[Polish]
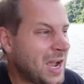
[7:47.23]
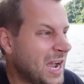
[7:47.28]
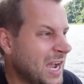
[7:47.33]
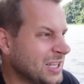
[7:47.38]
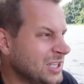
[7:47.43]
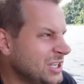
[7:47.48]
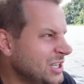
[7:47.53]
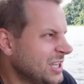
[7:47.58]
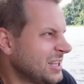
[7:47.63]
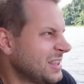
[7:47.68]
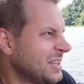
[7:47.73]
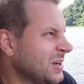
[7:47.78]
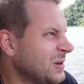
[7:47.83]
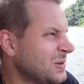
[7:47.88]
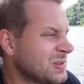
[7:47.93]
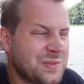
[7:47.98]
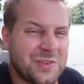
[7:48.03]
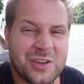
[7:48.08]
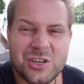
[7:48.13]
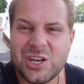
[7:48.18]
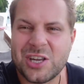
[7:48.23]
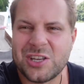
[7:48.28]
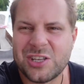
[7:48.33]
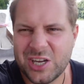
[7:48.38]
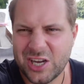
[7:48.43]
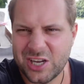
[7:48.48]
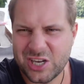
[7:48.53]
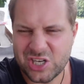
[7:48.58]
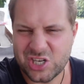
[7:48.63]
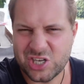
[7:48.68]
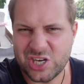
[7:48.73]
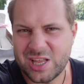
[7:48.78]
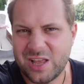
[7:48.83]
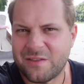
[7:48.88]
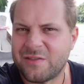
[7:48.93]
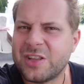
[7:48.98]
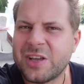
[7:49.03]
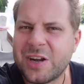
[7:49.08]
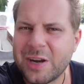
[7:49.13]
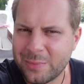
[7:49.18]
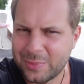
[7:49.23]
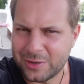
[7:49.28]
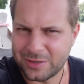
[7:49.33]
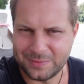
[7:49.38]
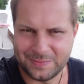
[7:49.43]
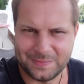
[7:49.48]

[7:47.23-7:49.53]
ani jednego zwierzęcia jeszcze, nawet ryby.